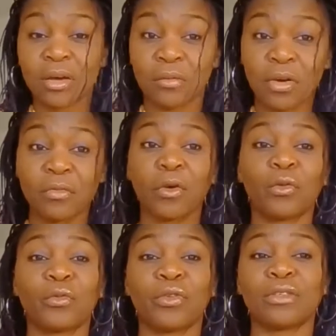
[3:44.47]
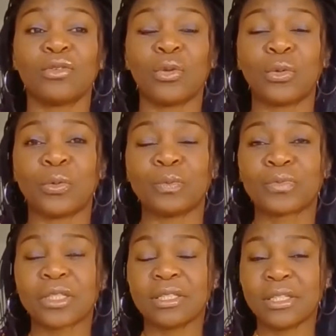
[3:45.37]
va faire office de
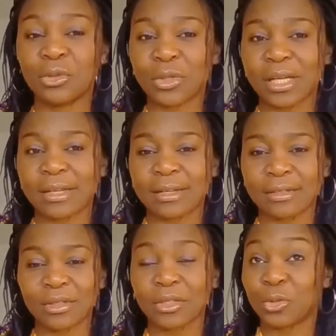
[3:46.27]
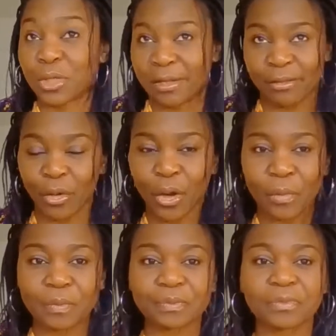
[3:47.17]
d'éducateur,